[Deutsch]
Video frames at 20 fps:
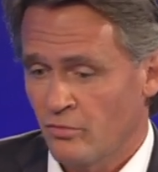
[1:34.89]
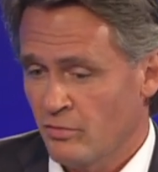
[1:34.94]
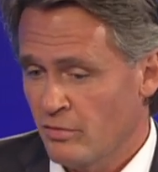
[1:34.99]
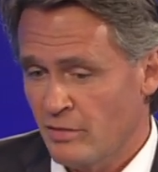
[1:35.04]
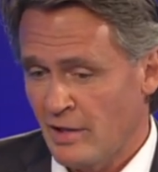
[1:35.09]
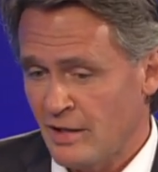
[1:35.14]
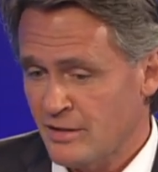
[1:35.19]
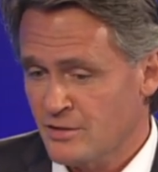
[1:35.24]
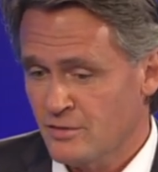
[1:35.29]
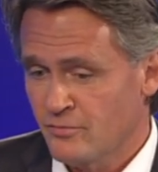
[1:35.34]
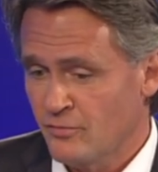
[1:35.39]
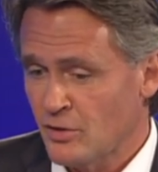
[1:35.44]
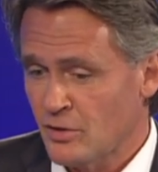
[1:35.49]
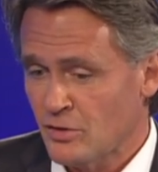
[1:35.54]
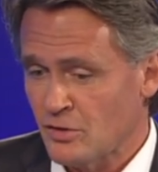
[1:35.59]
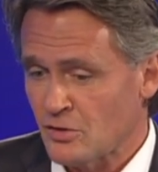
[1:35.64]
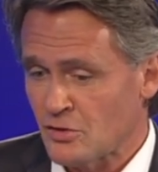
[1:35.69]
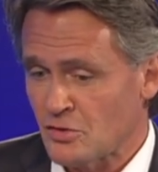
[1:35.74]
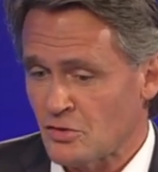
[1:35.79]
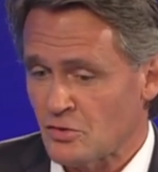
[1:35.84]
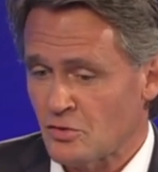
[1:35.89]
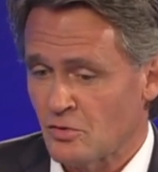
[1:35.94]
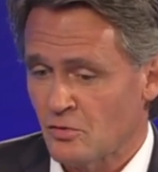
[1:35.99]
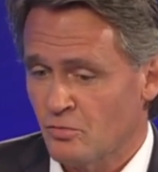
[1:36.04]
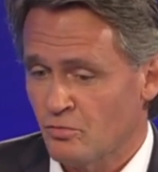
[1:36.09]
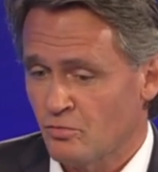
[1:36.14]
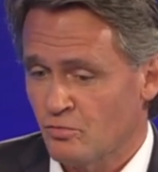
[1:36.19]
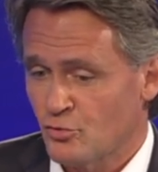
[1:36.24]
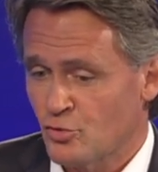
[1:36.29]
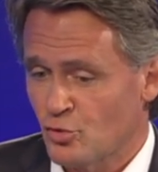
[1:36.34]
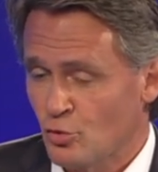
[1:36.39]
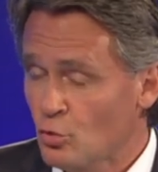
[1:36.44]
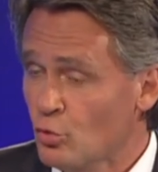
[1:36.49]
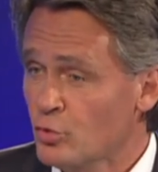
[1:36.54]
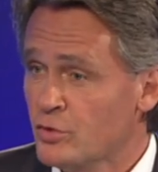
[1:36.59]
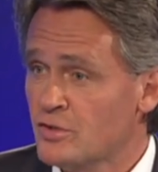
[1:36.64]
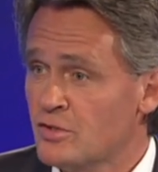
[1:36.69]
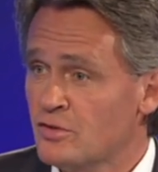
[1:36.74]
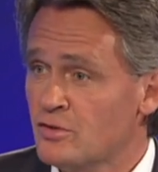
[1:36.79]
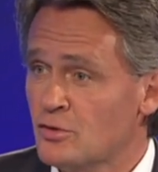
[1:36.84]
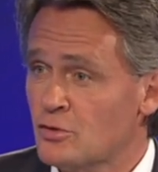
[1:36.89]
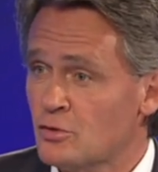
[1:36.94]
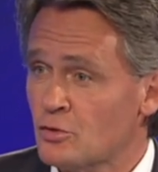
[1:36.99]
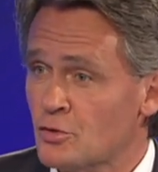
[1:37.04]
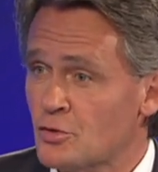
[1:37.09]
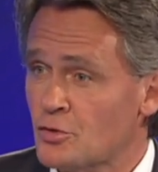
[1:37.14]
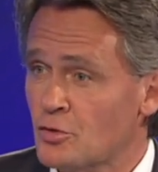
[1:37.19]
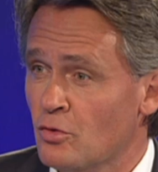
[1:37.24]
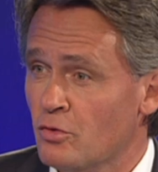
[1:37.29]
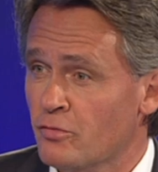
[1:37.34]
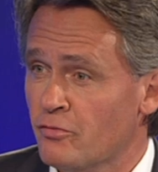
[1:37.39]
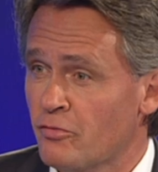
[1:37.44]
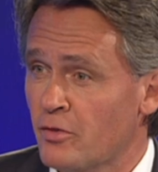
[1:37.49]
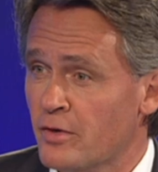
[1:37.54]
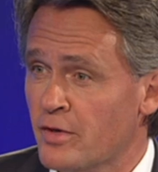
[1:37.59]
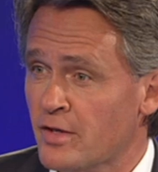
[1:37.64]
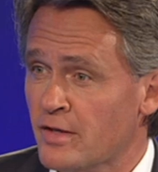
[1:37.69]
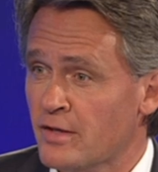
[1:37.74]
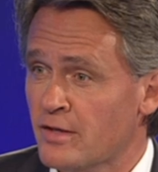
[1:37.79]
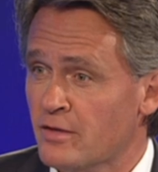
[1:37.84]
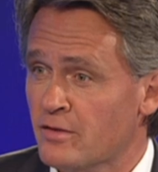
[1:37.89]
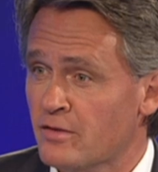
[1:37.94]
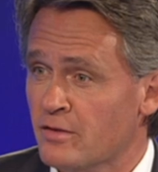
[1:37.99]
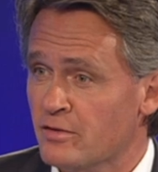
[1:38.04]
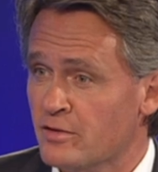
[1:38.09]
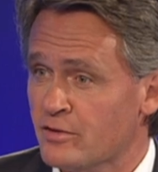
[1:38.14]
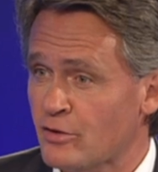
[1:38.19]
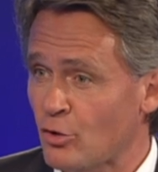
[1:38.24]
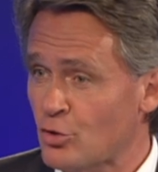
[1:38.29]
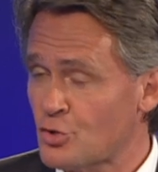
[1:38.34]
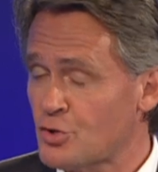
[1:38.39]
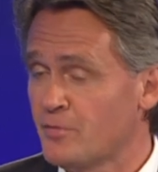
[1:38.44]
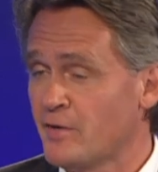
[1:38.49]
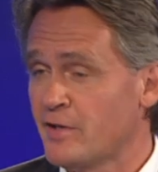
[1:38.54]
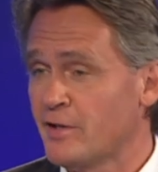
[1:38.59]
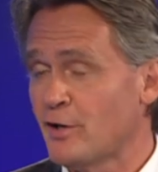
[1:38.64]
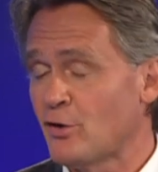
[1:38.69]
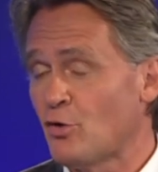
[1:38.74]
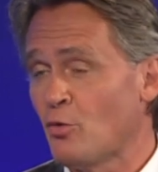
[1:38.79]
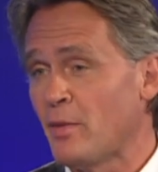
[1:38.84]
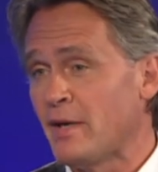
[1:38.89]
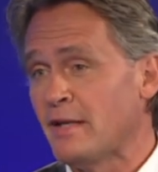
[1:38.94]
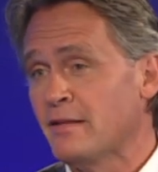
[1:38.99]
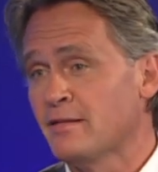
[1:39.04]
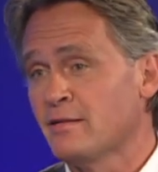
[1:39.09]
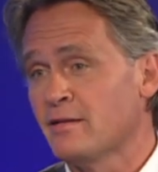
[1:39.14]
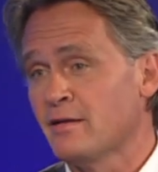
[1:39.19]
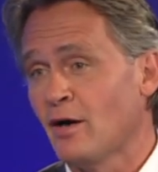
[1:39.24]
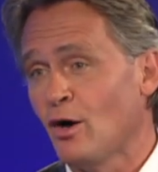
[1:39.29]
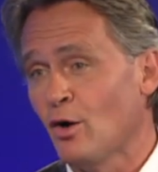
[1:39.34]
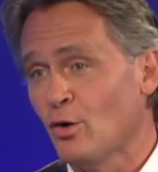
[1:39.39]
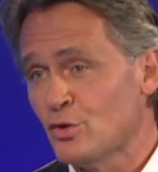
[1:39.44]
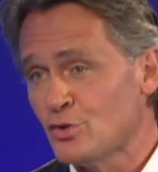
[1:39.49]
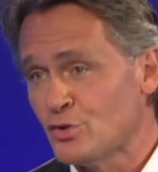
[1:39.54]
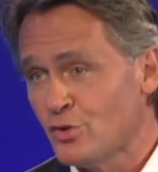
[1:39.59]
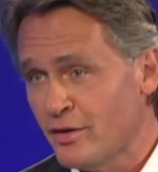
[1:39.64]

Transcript: lassen wir das zu, diese Diskussion vor Gericht, äh, tauschen wir die Argumente aus.